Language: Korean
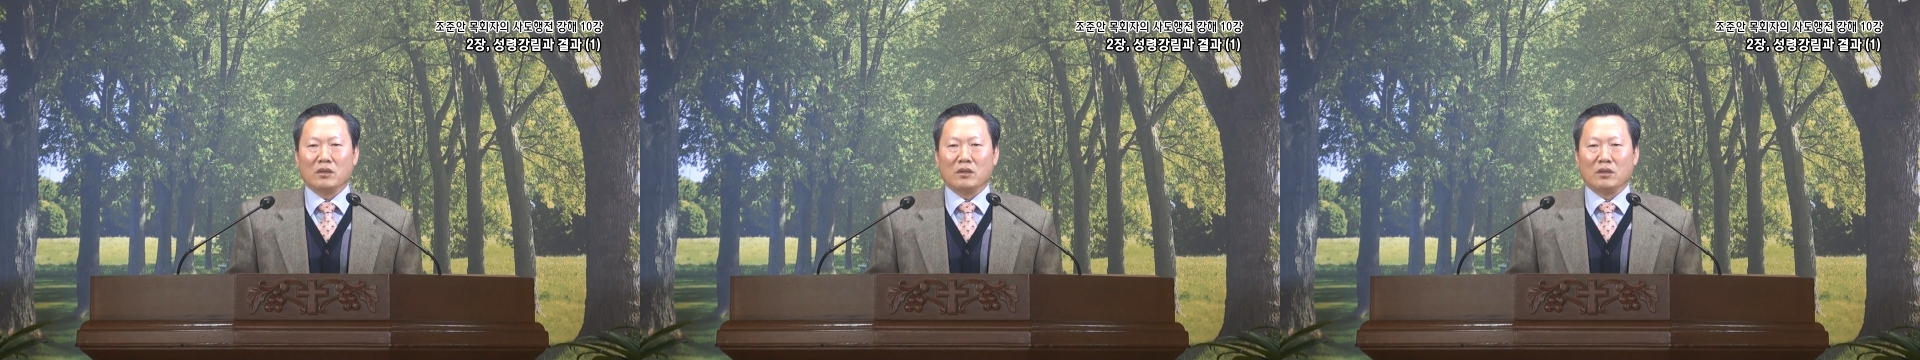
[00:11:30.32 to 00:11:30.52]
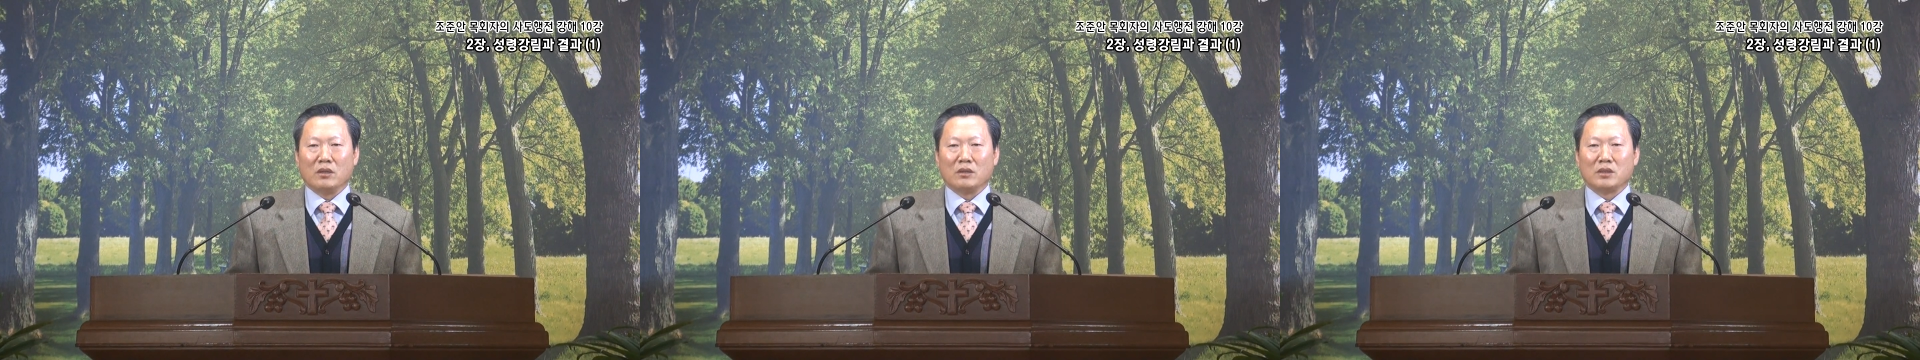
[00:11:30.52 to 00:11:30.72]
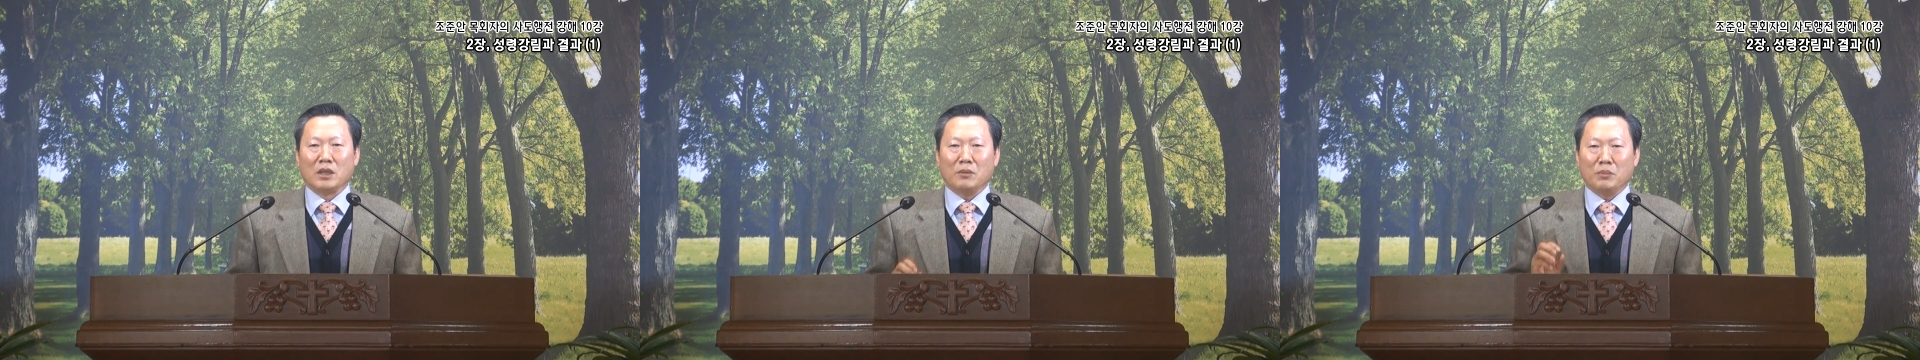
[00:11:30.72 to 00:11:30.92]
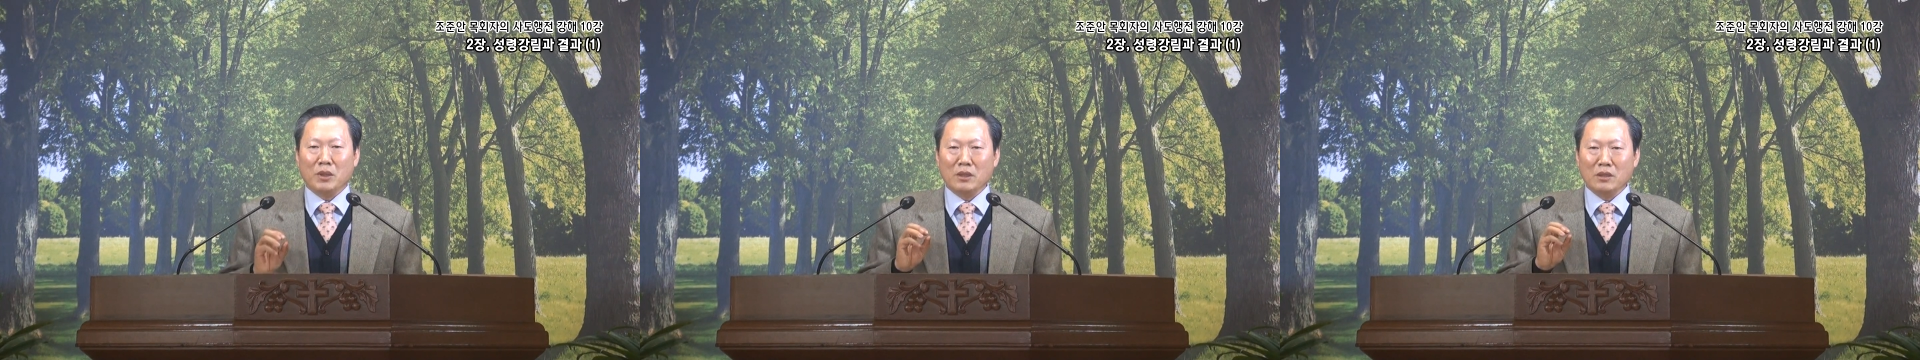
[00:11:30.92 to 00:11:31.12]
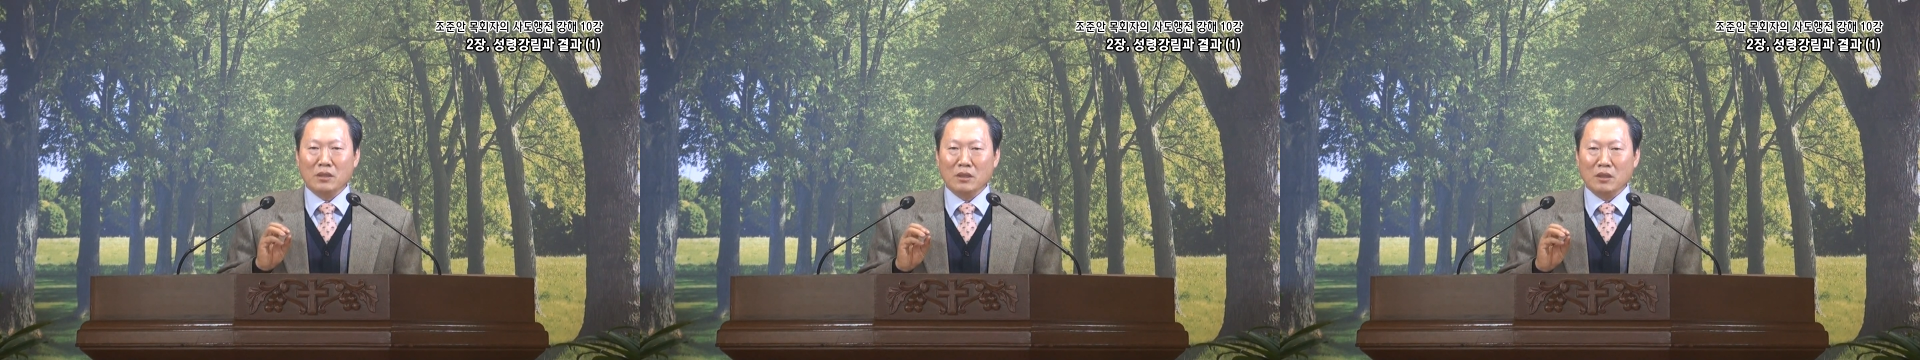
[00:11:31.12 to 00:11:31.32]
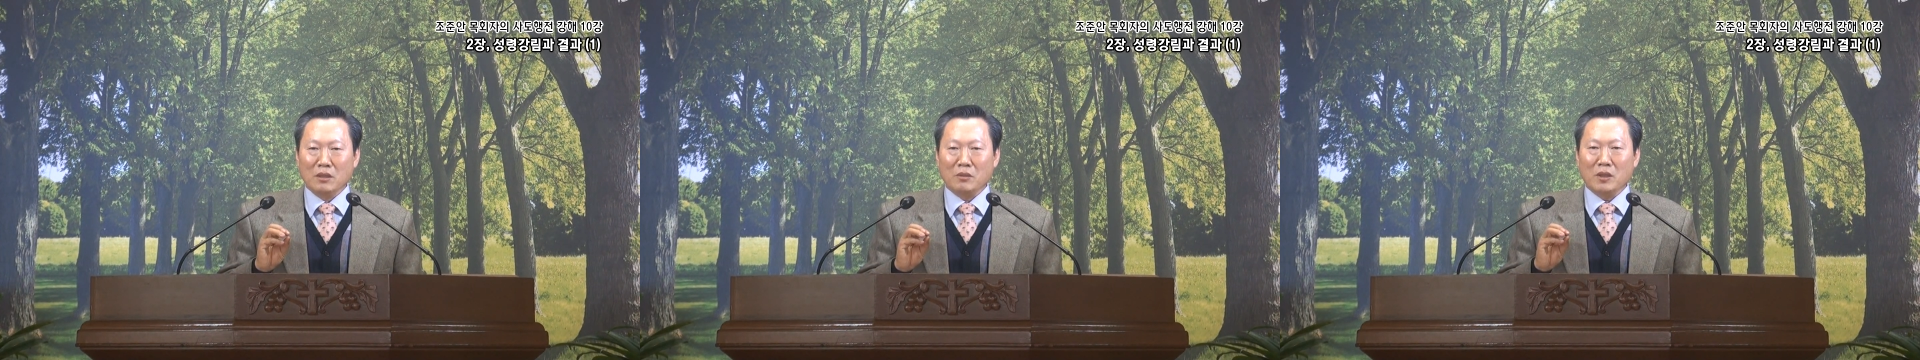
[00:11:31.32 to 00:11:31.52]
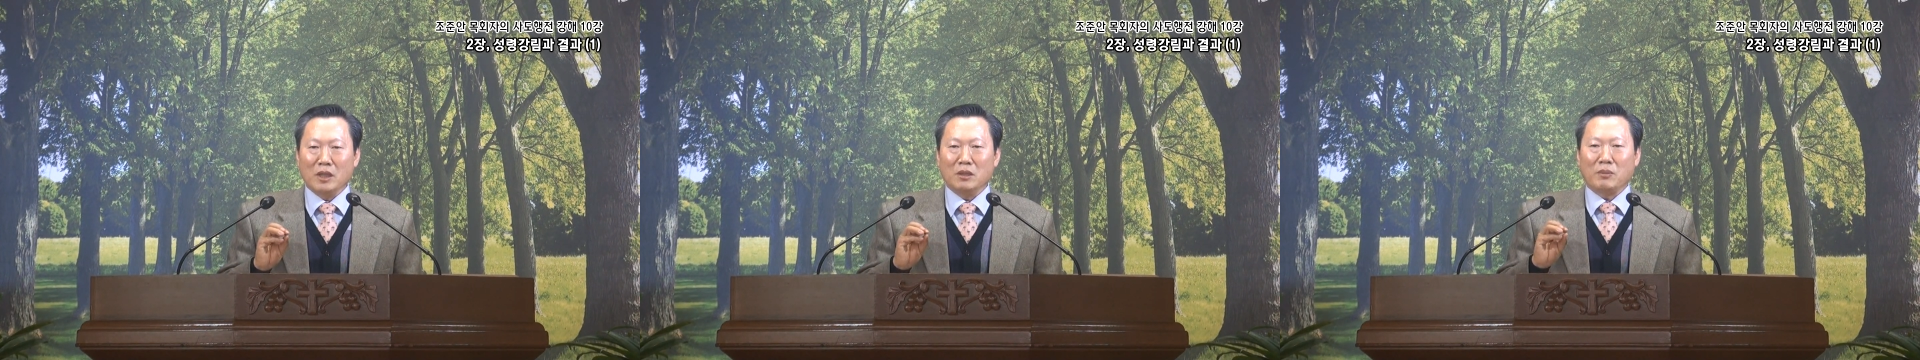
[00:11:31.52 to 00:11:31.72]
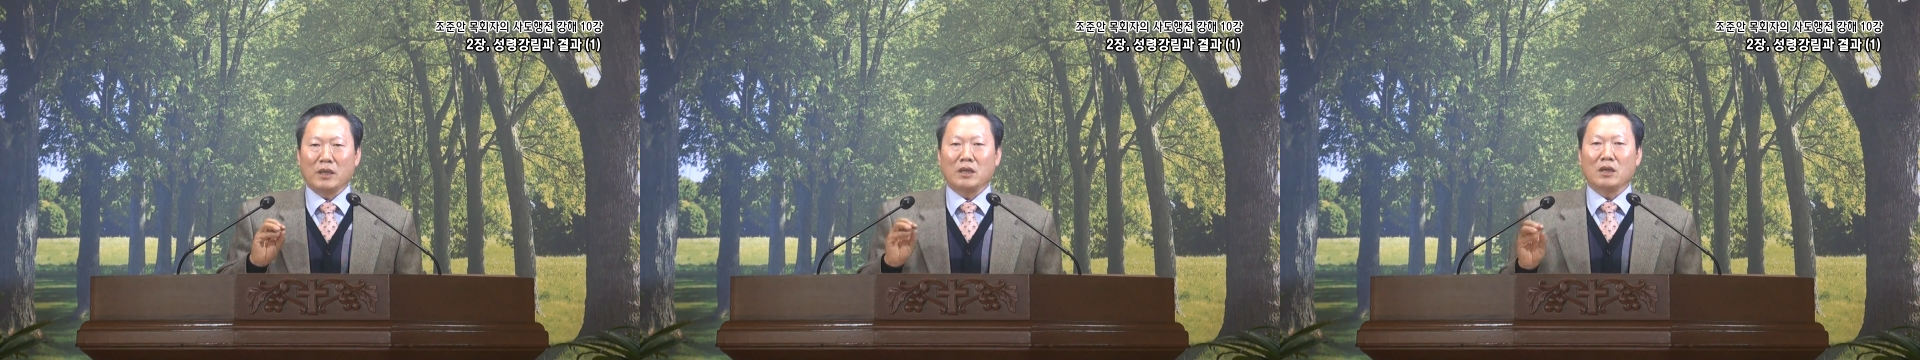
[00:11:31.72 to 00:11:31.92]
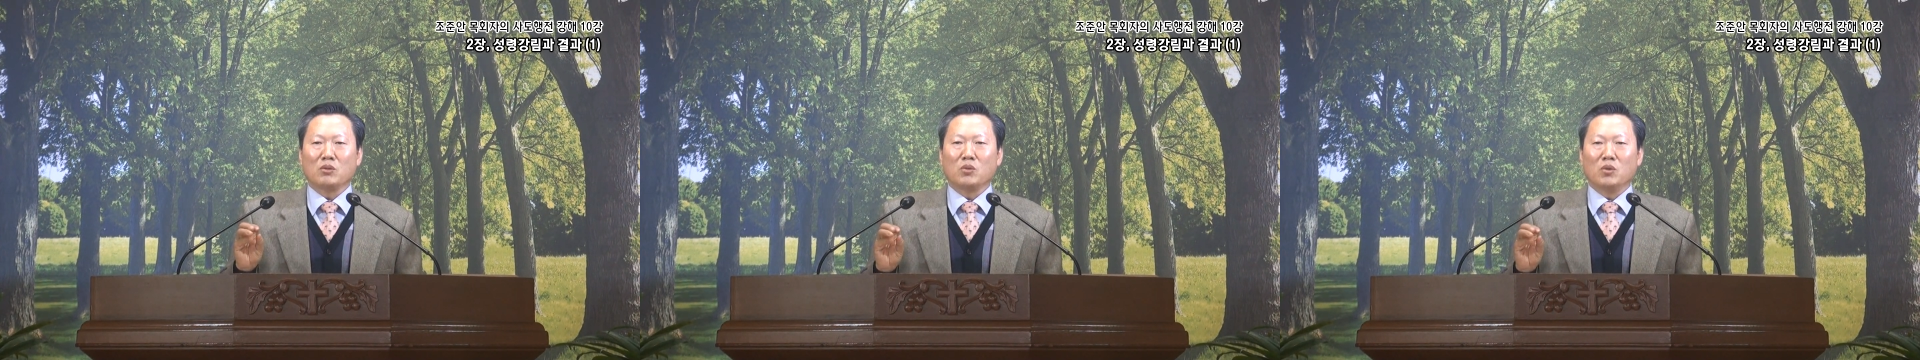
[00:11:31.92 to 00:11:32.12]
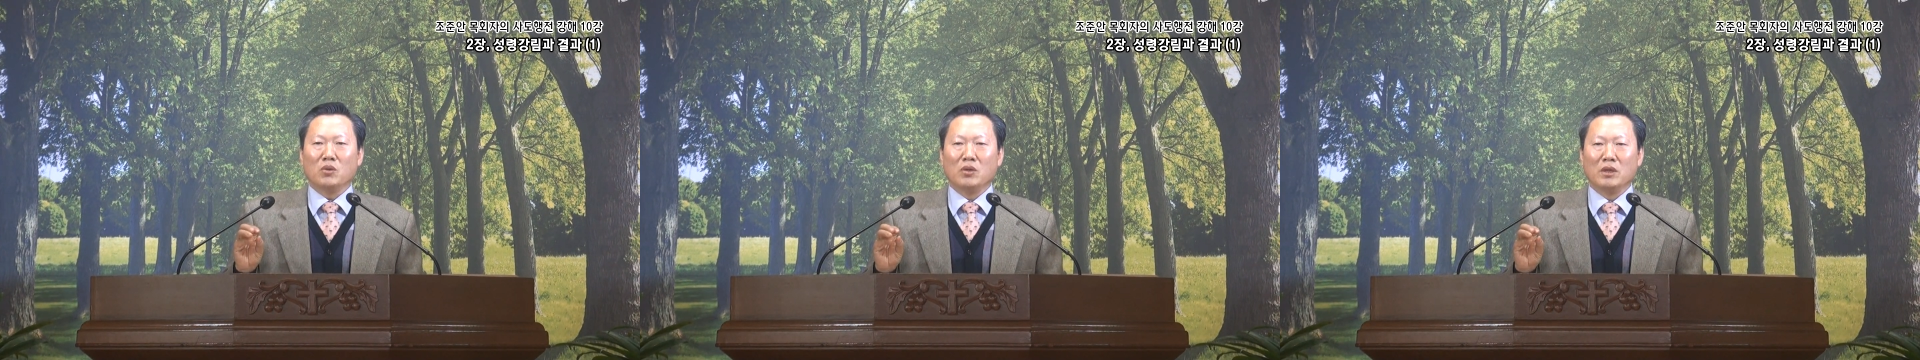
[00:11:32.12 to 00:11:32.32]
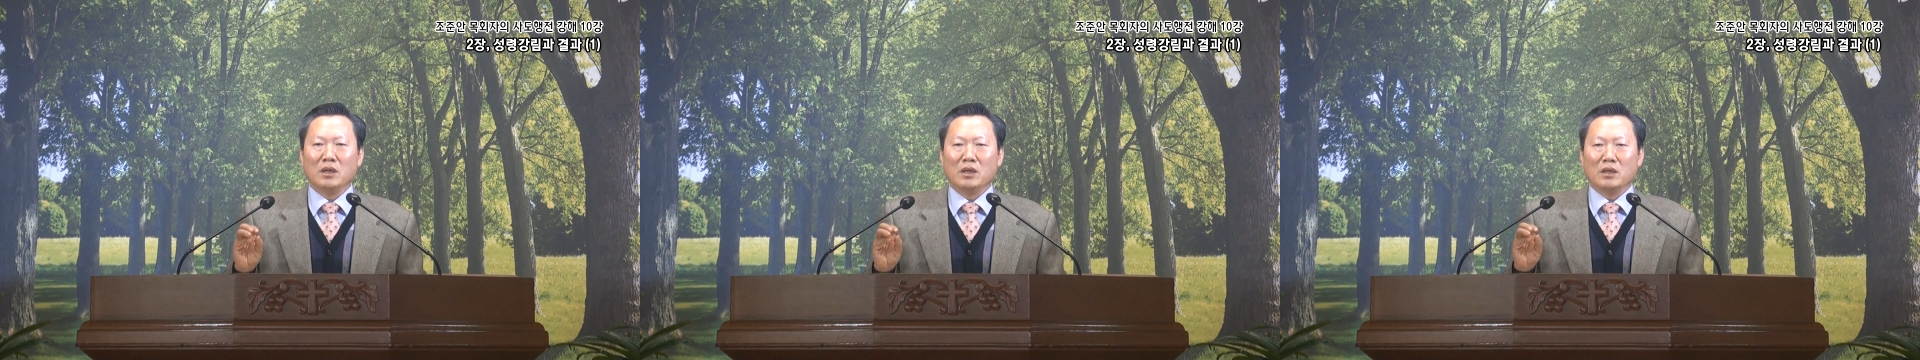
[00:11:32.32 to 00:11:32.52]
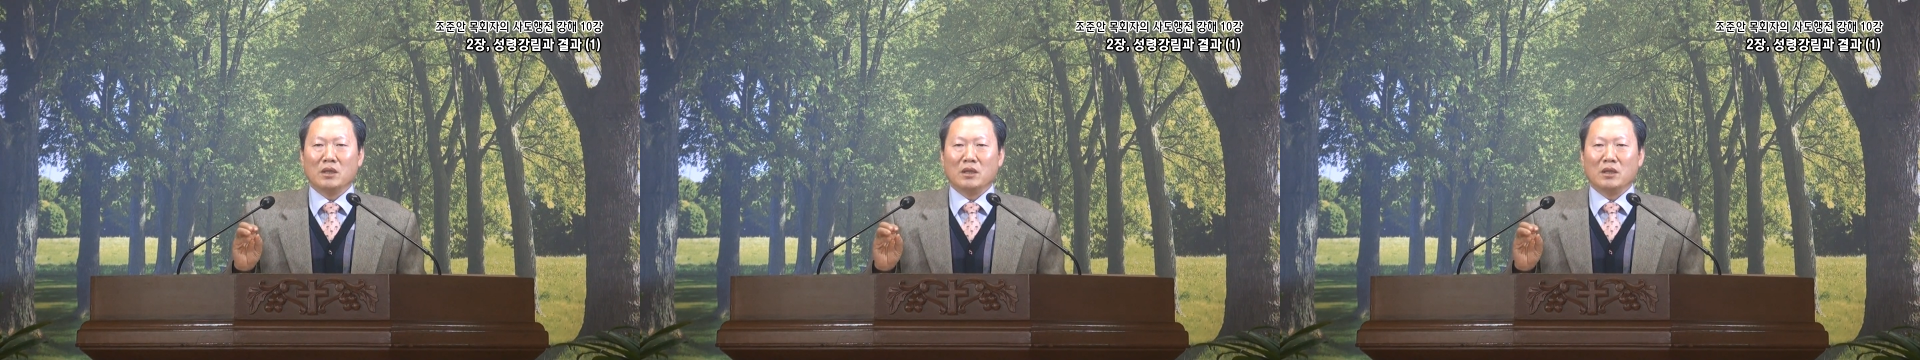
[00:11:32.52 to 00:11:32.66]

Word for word: 어, 제 피를 받았고